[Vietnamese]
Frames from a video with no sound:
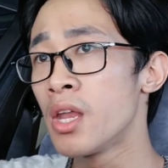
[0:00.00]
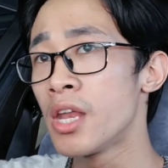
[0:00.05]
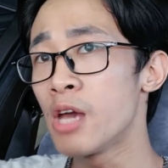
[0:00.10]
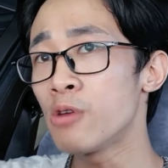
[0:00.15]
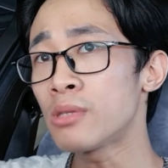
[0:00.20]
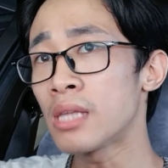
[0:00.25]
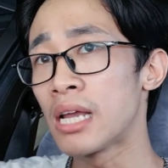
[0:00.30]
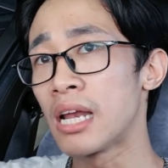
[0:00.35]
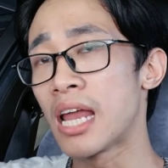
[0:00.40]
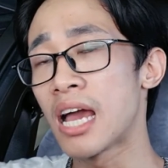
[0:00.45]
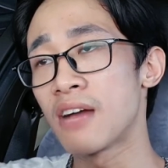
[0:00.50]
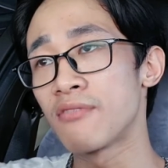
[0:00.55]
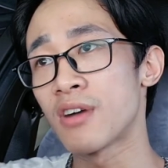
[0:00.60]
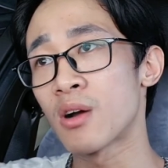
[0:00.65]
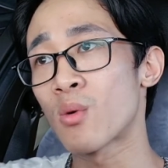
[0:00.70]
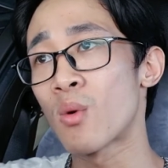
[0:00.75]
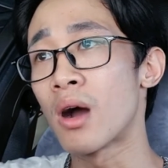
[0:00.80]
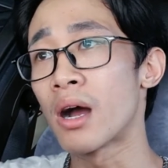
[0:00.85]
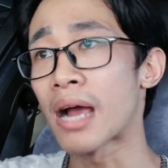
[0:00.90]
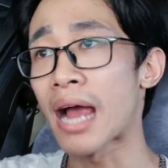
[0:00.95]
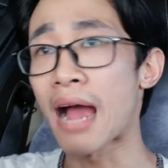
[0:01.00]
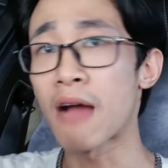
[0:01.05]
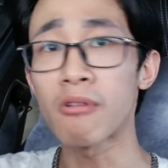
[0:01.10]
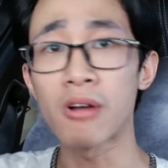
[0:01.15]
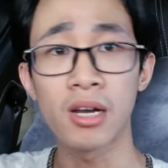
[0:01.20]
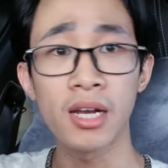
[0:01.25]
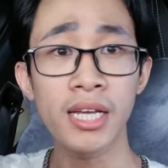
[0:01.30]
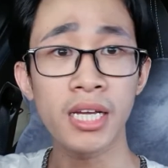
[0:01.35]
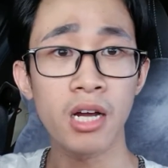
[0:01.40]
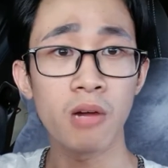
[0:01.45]
Nếu tỷ lệ vào quảng cáo
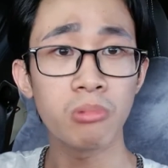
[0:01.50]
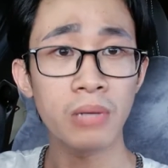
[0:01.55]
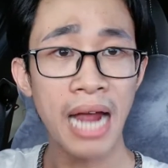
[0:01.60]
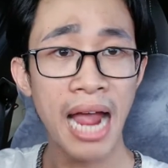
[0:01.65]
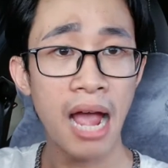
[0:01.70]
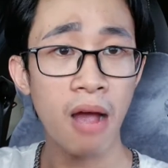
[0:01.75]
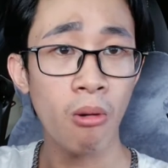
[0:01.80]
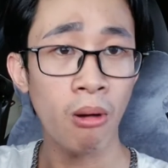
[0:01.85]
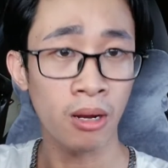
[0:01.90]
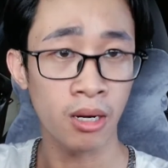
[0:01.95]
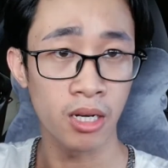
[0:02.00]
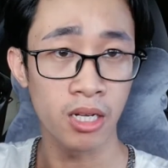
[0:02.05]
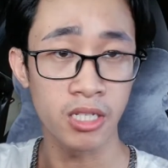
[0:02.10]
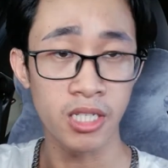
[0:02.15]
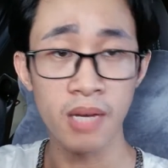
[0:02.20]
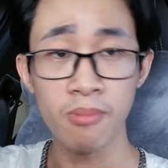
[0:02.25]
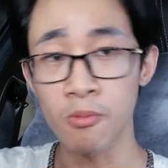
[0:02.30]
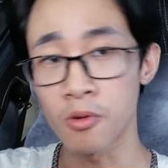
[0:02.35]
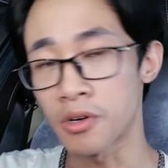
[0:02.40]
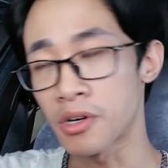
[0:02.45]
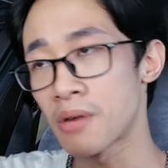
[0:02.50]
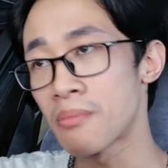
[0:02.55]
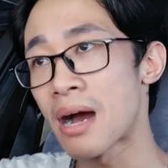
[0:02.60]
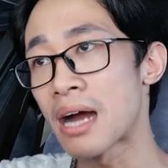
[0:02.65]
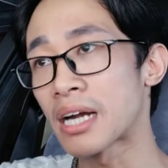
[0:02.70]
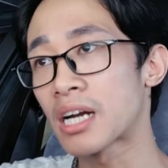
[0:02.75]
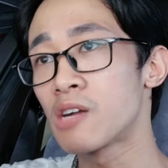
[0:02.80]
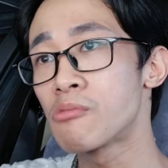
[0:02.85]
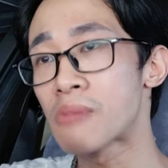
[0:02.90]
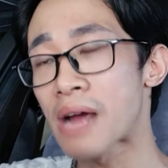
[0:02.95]
click không cao hoặc lượt nhấp của các
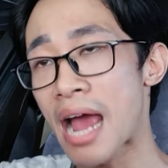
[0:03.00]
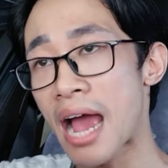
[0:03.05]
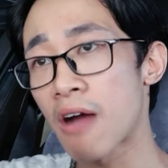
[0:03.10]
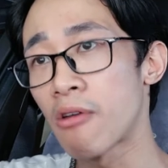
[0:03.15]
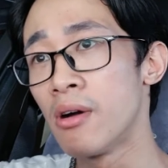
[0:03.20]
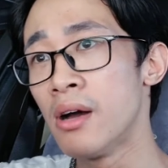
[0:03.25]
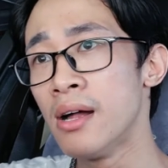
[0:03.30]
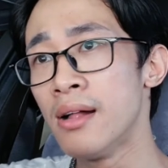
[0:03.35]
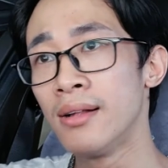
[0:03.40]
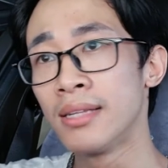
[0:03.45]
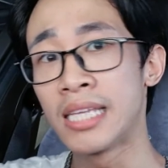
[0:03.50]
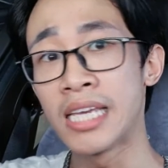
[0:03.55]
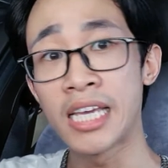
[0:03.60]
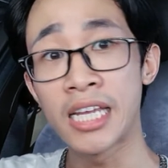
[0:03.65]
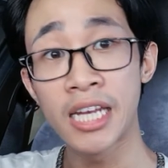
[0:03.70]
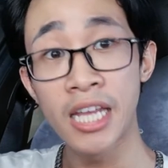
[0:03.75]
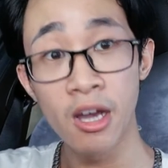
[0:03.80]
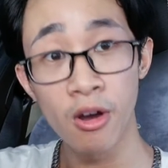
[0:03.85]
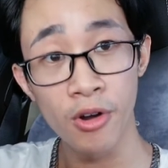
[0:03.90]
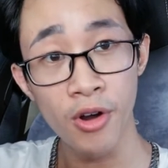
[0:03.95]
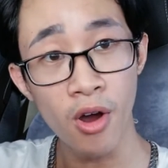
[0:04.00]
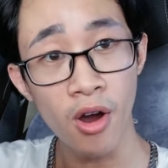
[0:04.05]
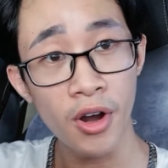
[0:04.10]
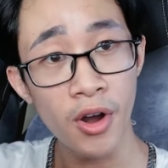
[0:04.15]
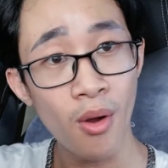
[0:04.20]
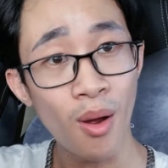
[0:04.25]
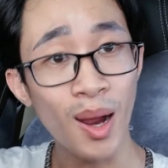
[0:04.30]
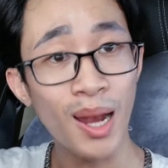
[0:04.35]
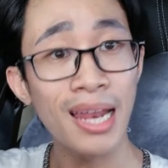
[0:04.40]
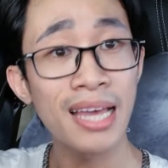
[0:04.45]
bạn không cao thì điều
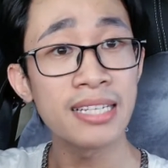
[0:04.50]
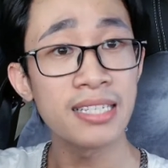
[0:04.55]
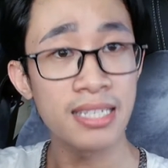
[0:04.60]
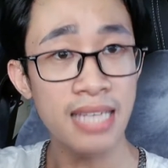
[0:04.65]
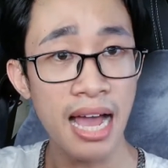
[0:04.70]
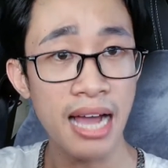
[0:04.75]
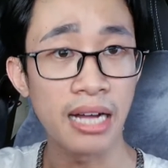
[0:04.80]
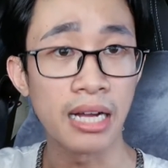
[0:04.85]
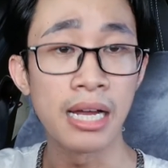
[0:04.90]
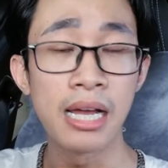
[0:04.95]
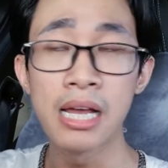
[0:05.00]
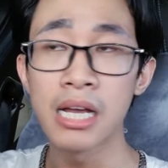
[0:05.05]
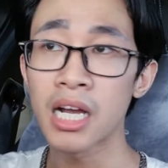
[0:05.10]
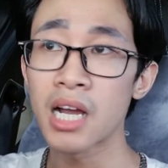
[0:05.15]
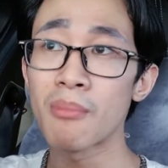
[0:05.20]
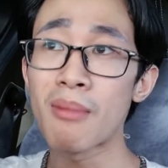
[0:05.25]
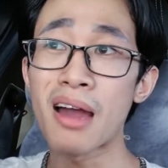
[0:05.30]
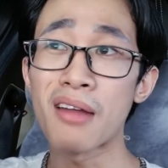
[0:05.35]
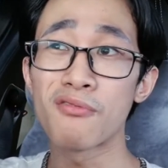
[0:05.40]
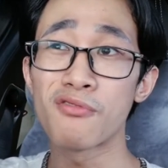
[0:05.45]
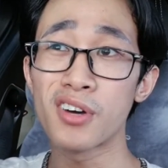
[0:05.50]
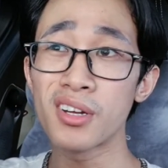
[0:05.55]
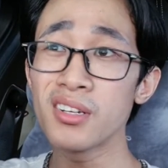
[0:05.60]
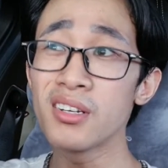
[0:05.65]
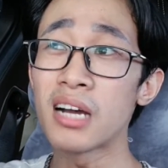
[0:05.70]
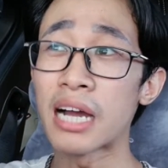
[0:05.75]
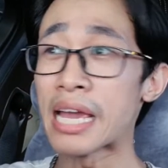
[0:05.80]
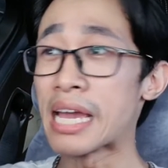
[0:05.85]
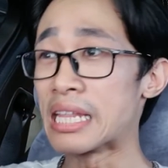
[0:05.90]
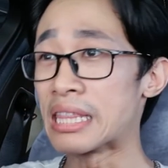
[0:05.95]
đó nói lên rằng các bạn
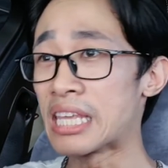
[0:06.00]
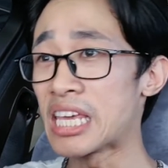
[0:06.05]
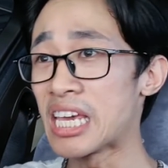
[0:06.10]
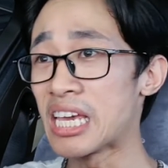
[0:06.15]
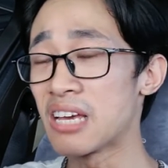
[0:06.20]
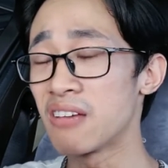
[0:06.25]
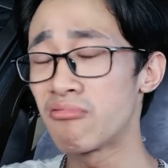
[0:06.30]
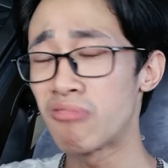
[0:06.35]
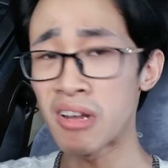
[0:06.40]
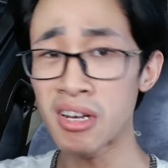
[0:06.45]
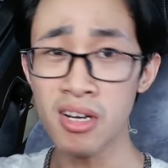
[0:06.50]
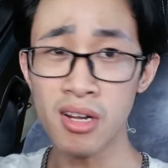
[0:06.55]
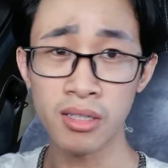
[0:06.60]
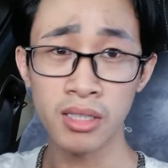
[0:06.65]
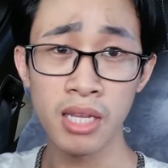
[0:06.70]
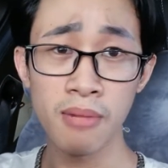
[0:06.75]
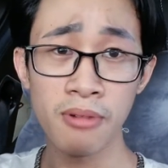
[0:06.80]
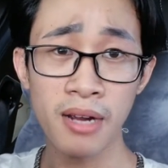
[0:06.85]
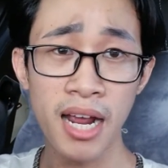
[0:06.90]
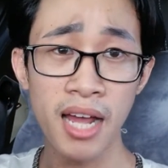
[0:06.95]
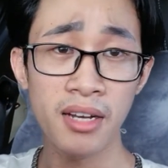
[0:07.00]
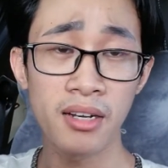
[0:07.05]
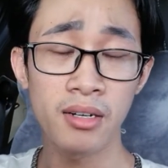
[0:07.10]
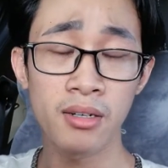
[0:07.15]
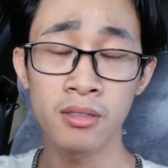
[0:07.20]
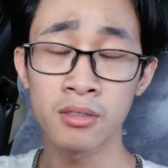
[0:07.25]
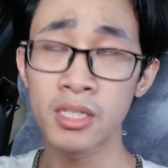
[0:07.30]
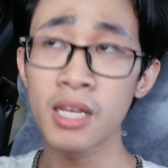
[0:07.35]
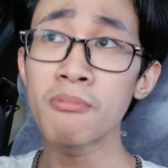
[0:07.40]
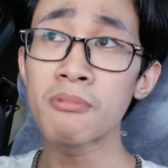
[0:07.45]
vẫn được hiển thị, vẫn được tiếp cận
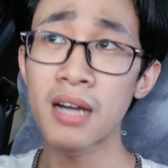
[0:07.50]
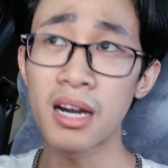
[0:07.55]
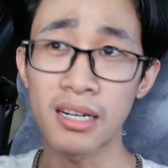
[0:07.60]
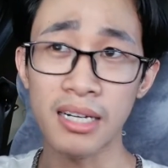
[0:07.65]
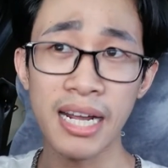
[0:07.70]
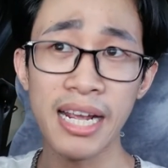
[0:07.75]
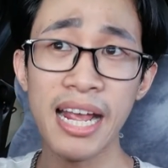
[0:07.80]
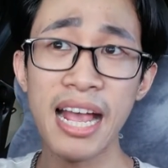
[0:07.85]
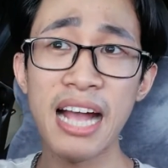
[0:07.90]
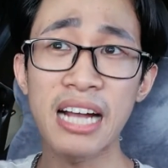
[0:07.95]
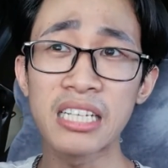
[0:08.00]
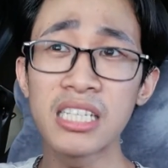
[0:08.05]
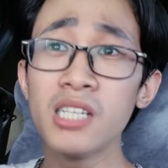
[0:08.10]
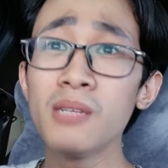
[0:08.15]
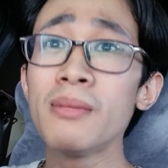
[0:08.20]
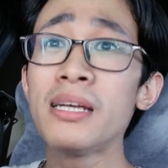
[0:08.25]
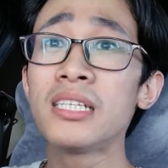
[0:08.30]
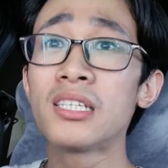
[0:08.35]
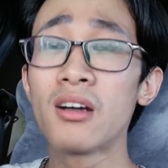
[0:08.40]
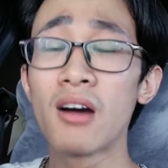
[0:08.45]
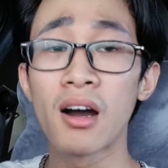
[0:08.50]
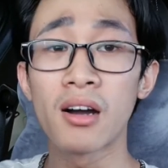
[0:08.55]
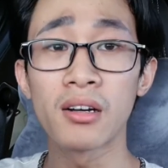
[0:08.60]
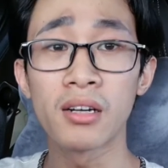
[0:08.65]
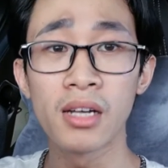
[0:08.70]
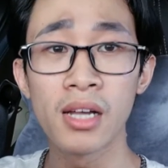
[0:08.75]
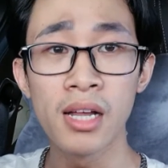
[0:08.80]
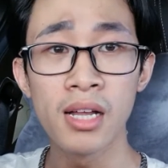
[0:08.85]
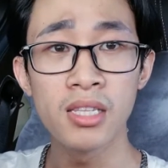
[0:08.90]
tiếp cận khách hàng như bình thường,